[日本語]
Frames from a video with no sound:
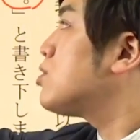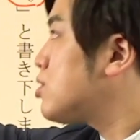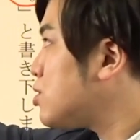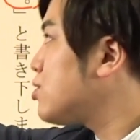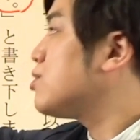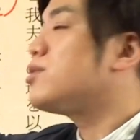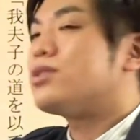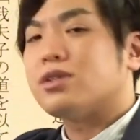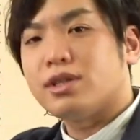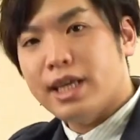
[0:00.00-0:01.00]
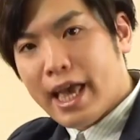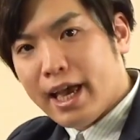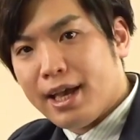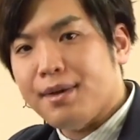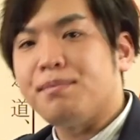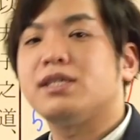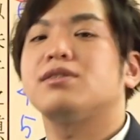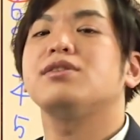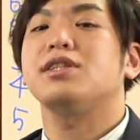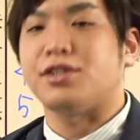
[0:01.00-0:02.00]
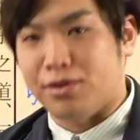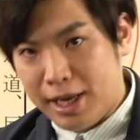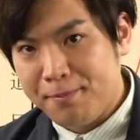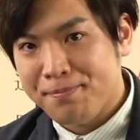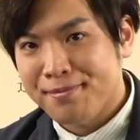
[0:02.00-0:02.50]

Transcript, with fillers: 中、下、みっつ必要ね。